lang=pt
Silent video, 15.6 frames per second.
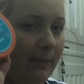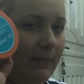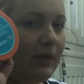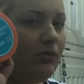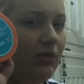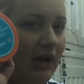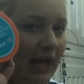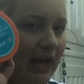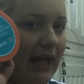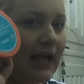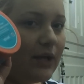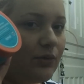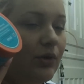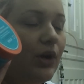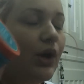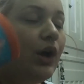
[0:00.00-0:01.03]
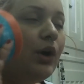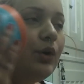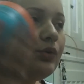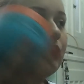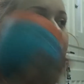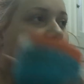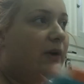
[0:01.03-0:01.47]
tá meio caro
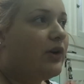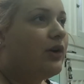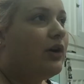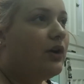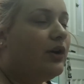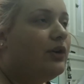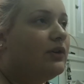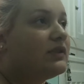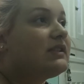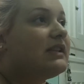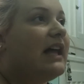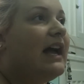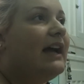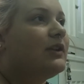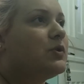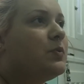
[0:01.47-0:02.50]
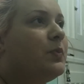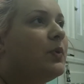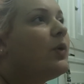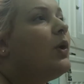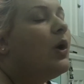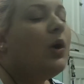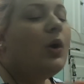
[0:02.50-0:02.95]
os Moraconóis lá,
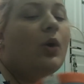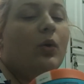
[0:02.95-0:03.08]
tipo,